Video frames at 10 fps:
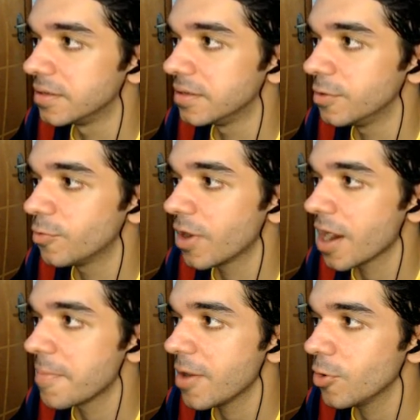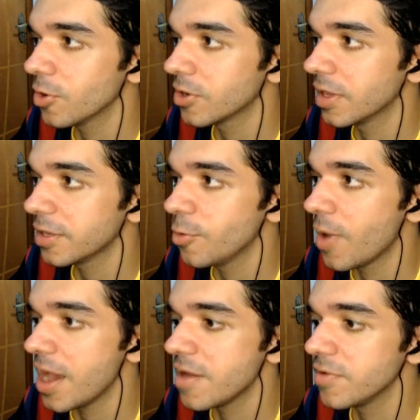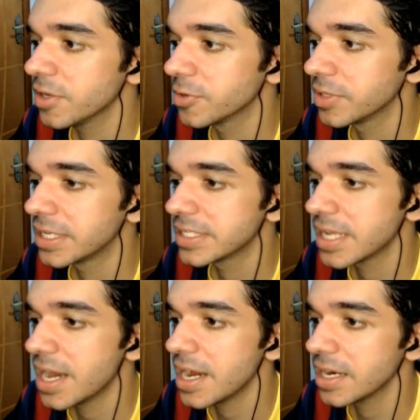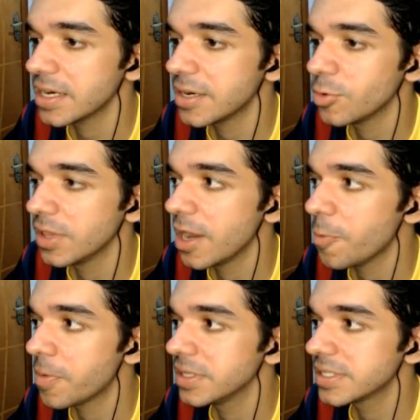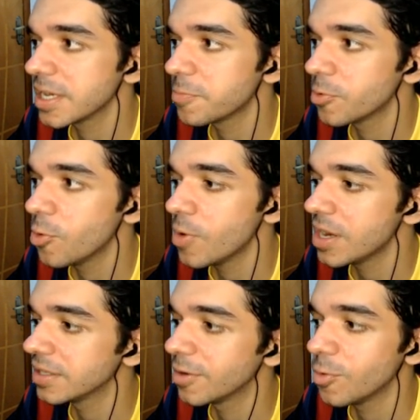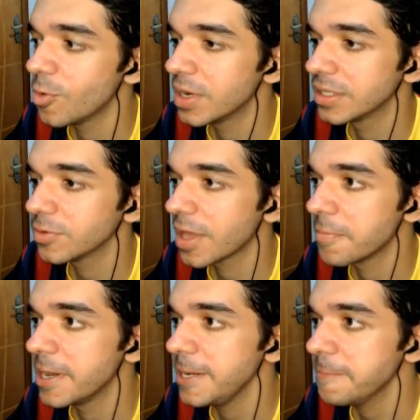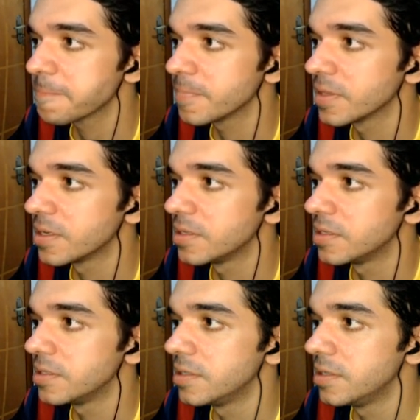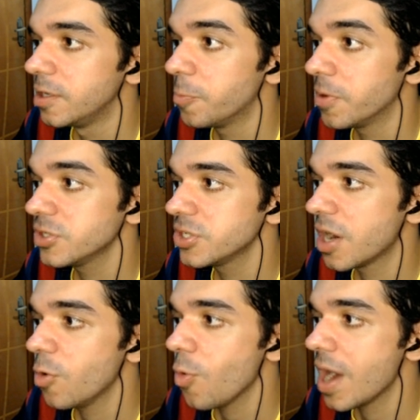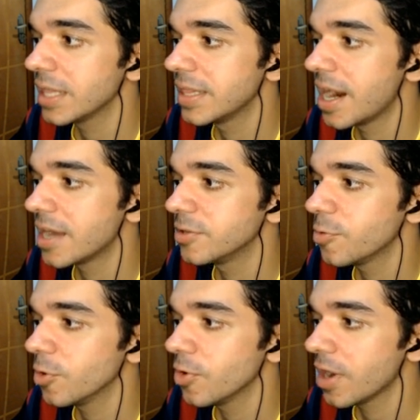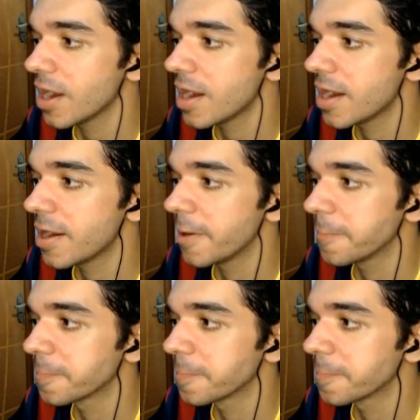Eu vou acabar colocando aqui o Everton na zaga, o Léo pode sair pro Juan, não, o Juan não tá bem. Posso tirar o quadrado e colocar...